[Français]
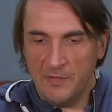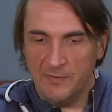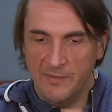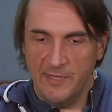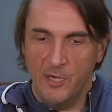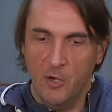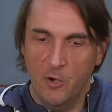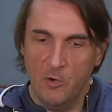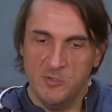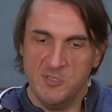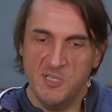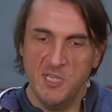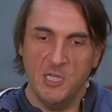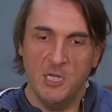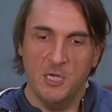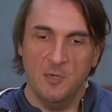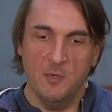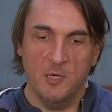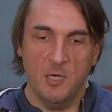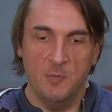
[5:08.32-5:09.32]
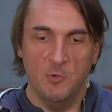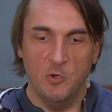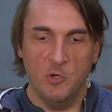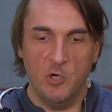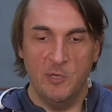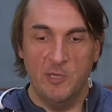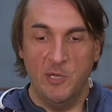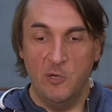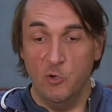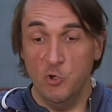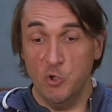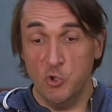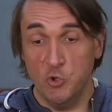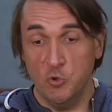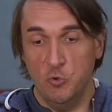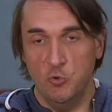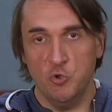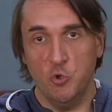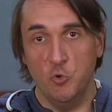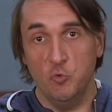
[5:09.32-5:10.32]
des grands cycles comme on connaît
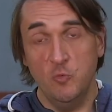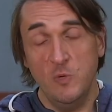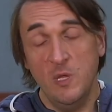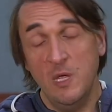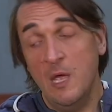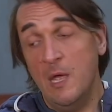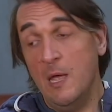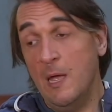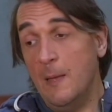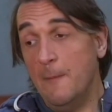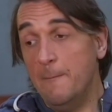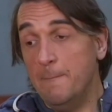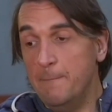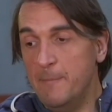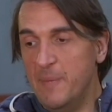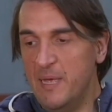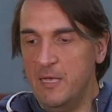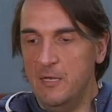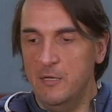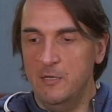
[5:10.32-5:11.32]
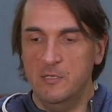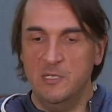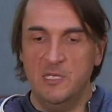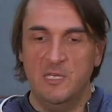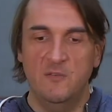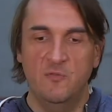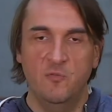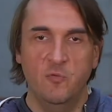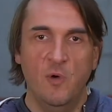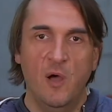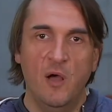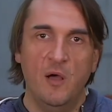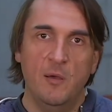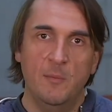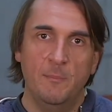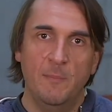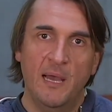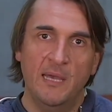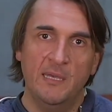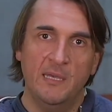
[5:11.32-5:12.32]
aujourd'hui, mais euh, qui vont euh,
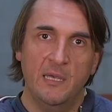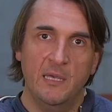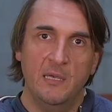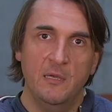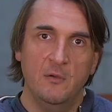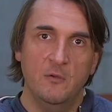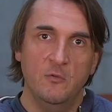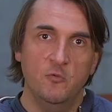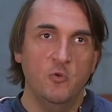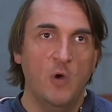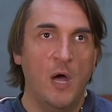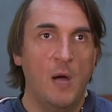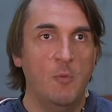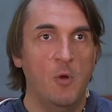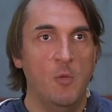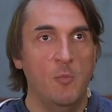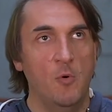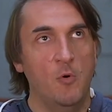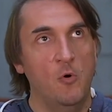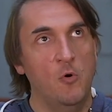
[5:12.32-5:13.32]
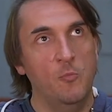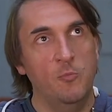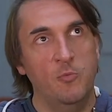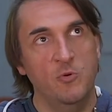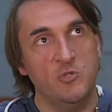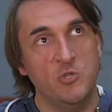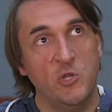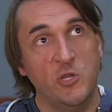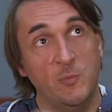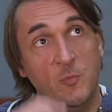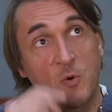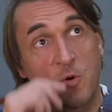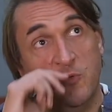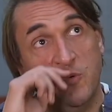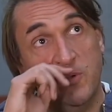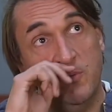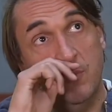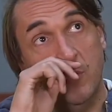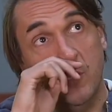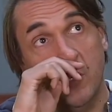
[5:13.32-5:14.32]
marquer euh, durablement. On pense notamment au
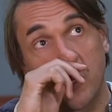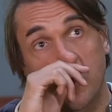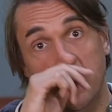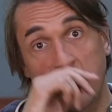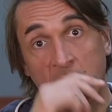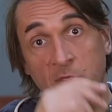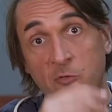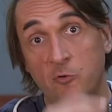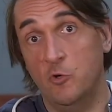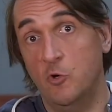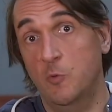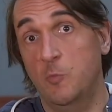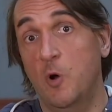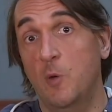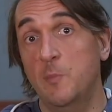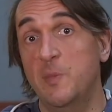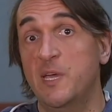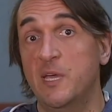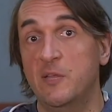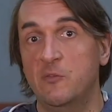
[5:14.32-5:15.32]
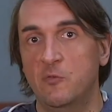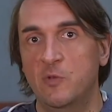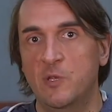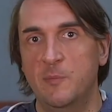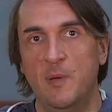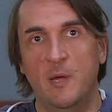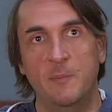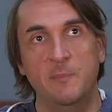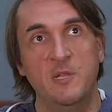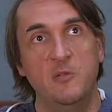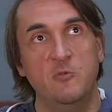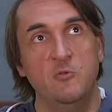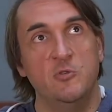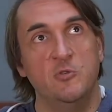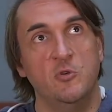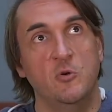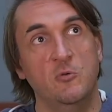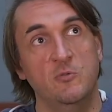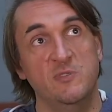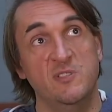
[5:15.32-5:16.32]
film Conan, donc le premier qui est tourné par
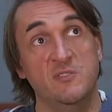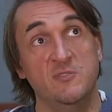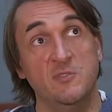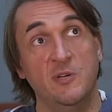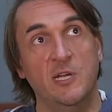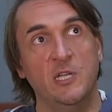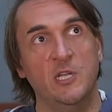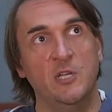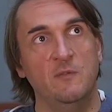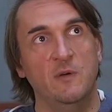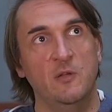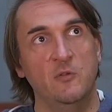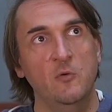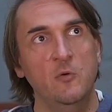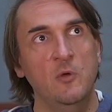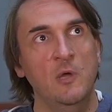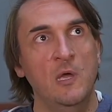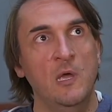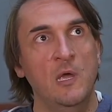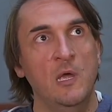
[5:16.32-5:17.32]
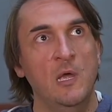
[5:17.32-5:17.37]
Milius en 1982.